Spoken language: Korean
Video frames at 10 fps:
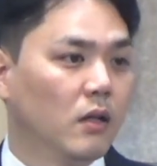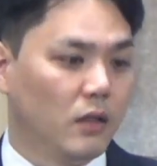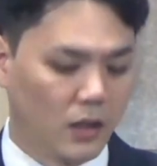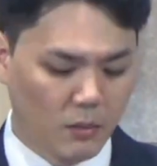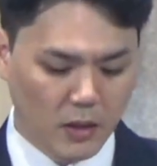
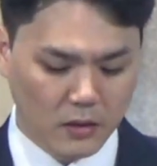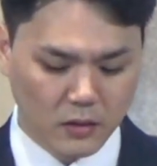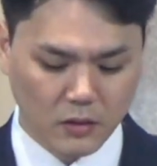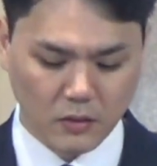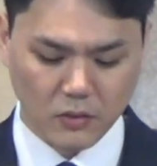
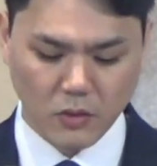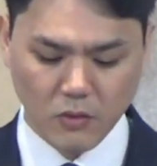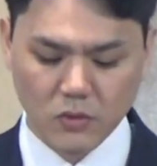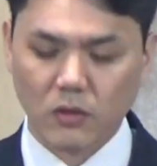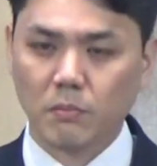예레미야는
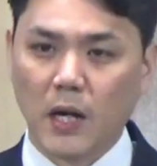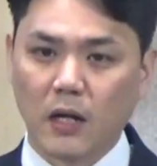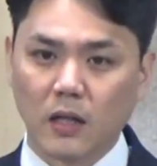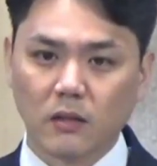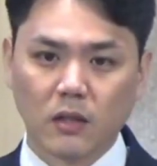성전
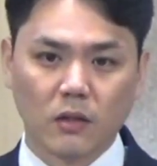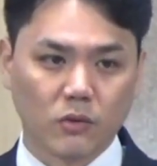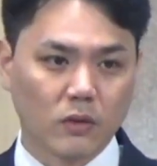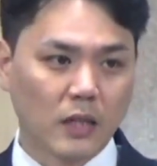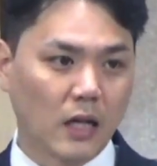바깥의
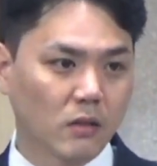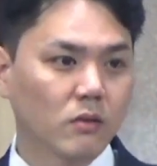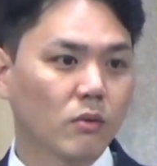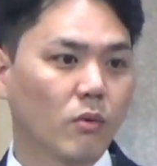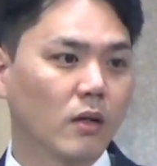어떤
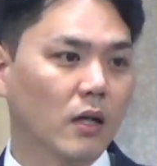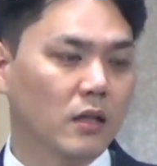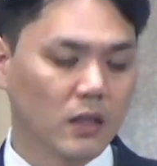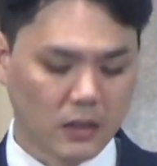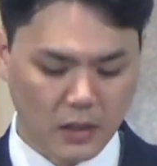다른 공간이
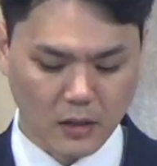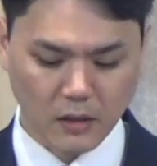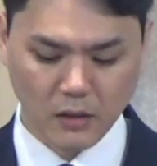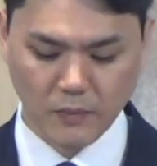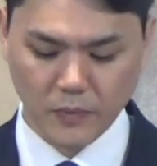아니라
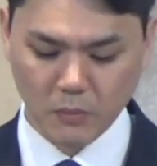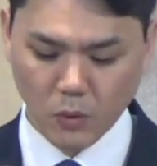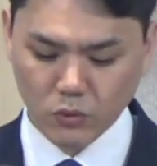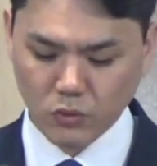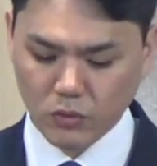
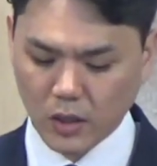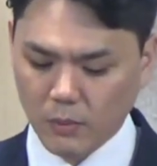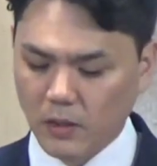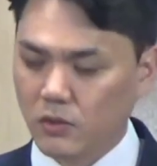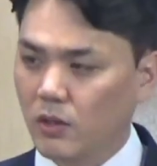모든 유다
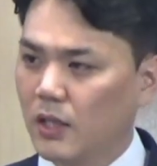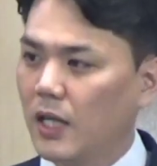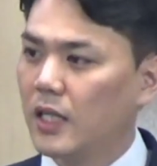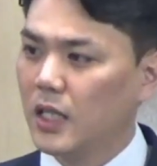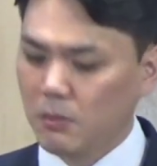백성이
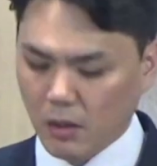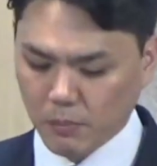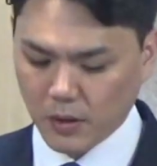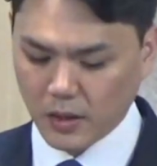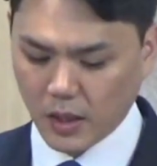하나님
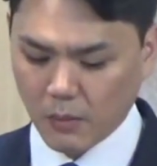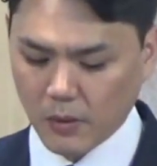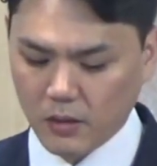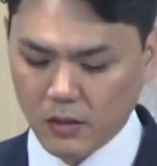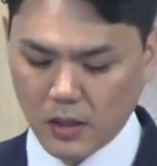앞에
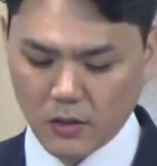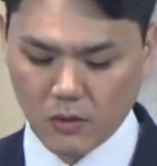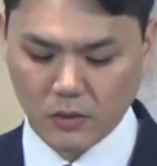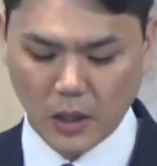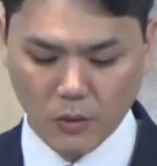예배를
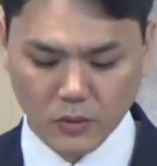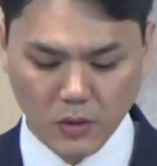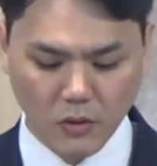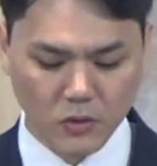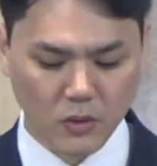하러 나온
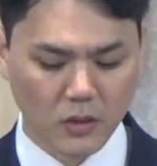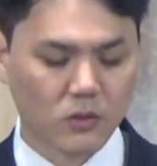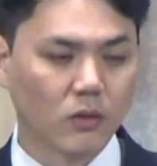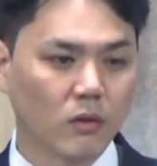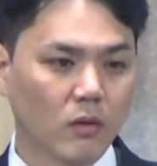
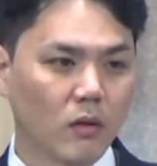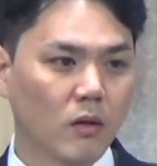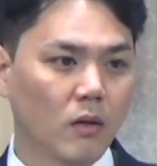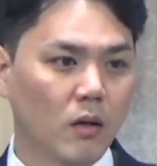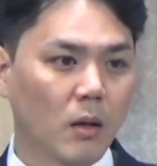성전에서
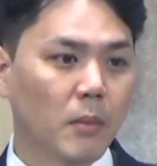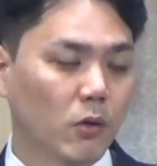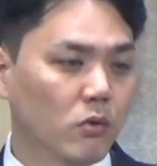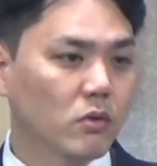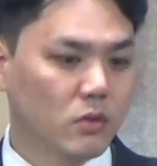
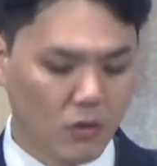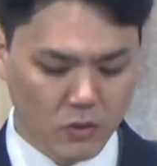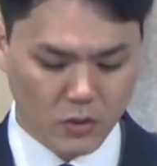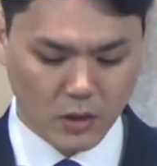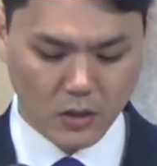바로 그
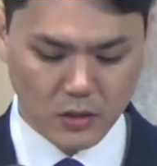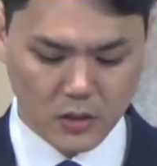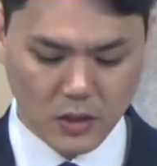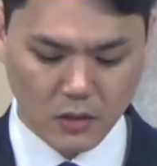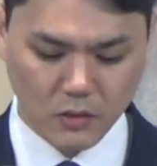성전에
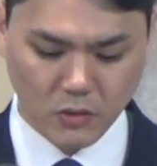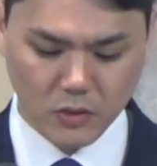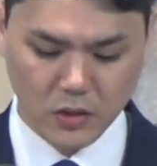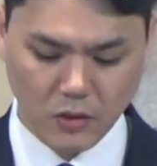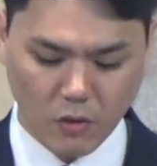의지하는
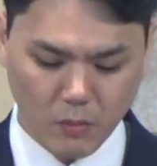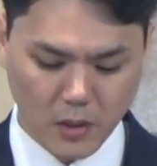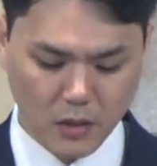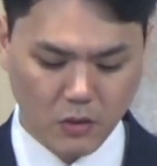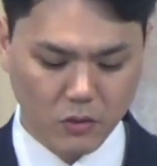것이
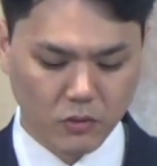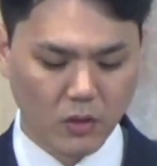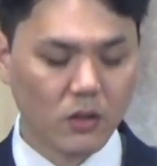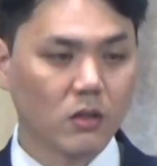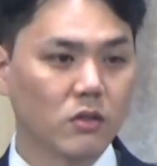얼마나
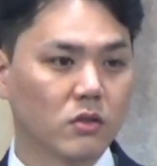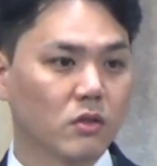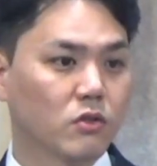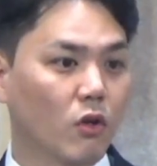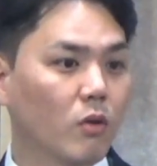헛된
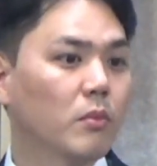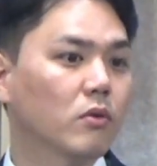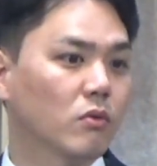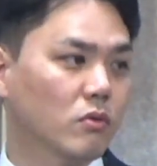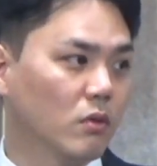일인지를
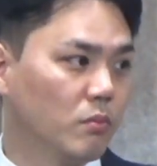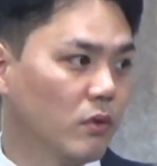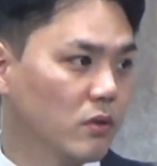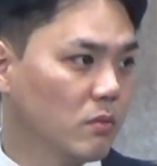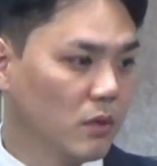정면으로
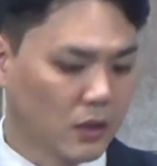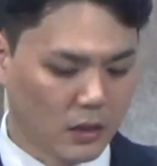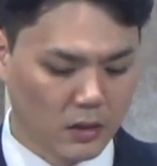선포했습니다.